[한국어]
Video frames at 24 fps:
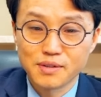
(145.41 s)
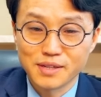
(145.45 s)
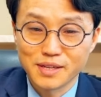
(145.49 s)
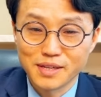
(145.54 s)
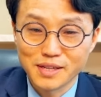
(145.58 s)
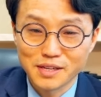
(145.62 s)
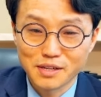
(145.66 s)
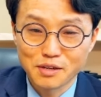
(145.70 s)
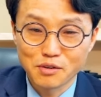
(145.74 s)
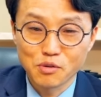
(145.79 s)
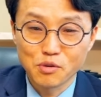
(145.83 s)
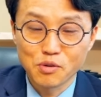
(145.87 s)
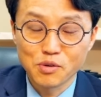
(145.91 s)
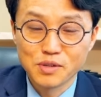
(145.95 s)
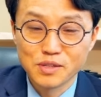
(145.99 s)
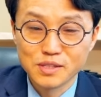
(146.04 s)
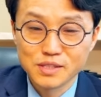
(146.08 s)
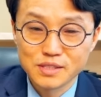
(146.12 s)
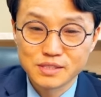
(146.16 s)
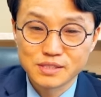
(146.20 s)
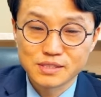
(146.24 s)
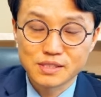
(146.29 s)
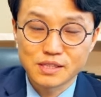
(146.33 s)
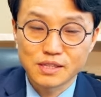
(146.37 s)
예,
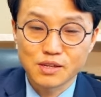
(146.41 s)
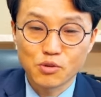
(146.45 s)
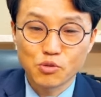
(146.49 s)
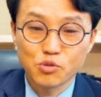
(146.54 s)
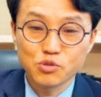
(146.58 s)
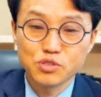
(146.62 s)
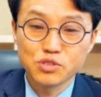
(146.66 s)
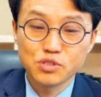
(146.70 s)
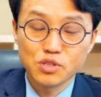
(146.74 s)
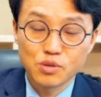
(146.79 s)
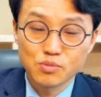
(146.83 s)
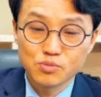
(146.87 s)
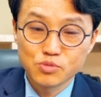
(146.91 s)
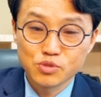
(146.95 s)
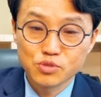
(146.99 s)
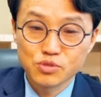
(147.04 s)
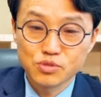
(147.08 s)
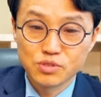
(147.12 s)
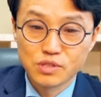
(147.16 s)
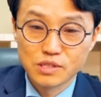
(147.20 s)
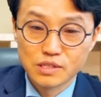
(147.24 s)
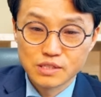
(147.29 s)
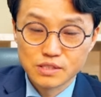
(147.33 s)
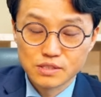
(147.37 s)
제가 옷이
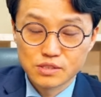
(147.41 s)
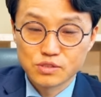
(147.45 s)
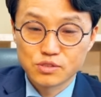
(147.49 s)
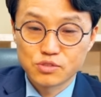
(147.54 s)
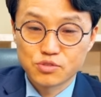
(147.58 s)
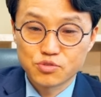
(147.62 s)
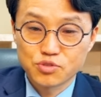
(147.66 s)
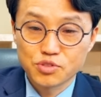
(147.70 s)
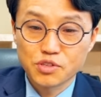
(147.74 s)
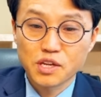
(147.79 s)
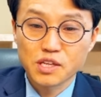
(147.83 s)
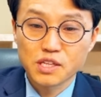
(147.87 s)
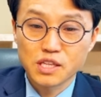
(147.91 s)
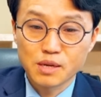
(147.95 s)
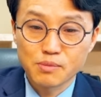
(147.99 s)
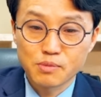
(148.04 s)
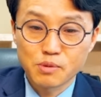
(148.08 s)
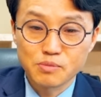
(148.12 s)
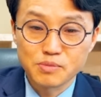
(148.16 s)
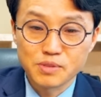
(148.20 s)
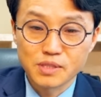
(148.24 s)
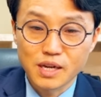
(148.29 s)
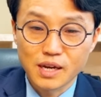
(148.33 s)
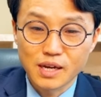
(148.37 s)
너무 추리했나
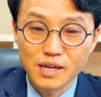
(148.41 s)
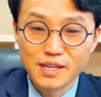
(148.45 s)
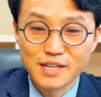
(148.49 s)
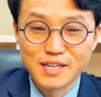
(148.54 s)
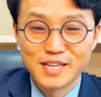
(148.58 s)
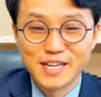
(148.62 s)
봅니다.